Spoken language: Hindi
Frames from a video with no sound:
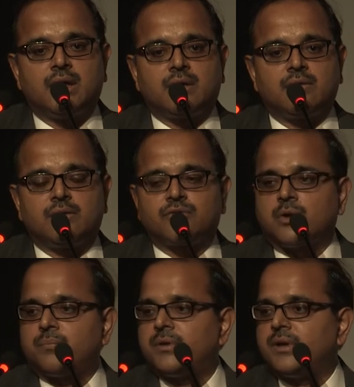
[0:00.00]
किसी
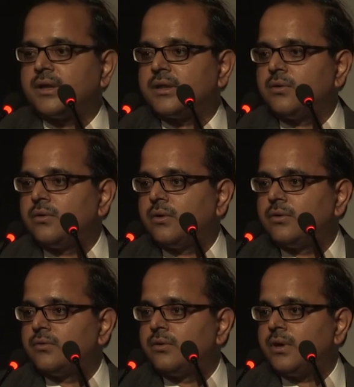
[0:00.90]
शॉप पे जाते हो
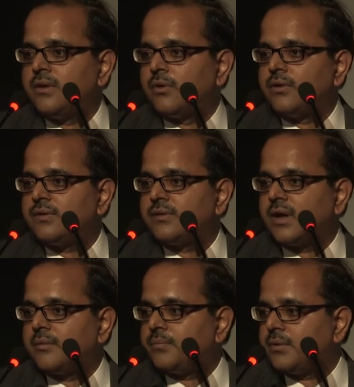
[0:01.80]
और जो इन्वॉइसेस
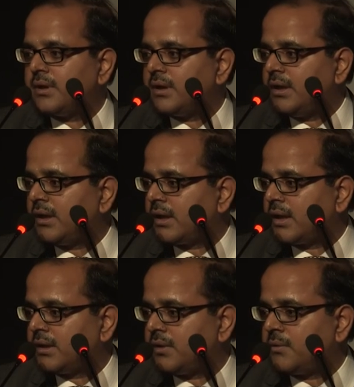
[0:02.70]
आप लेकर
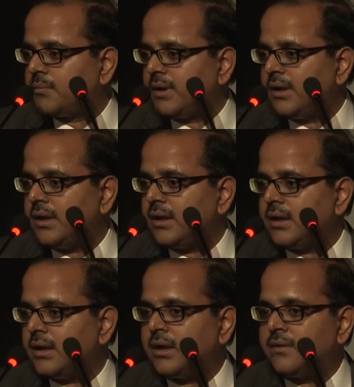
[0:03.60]
आते हो पहले
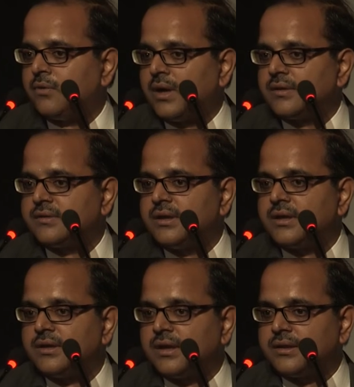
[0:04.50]
वो हाथ से
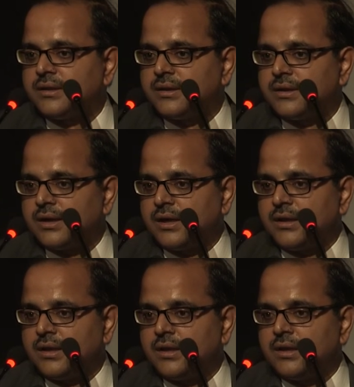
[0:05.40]
लिखी जाती थी
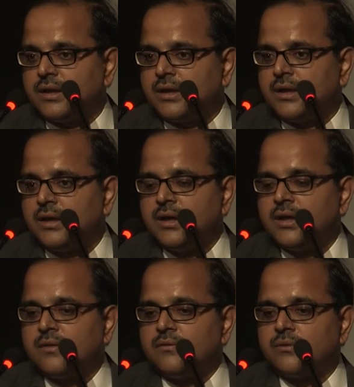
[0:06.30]
एंड देन
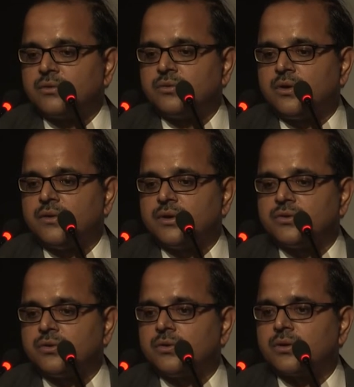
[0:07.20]
वन वाज नॉट वेरी
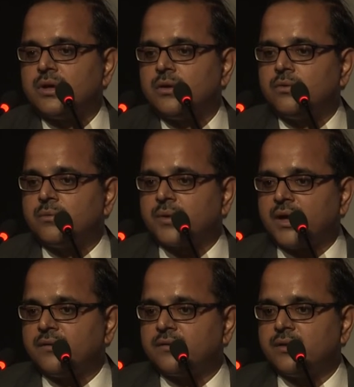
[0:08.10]
श्योर कि वो
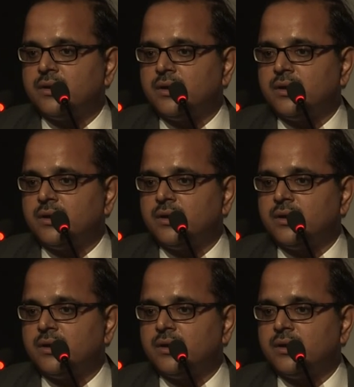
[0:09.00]
प्राइस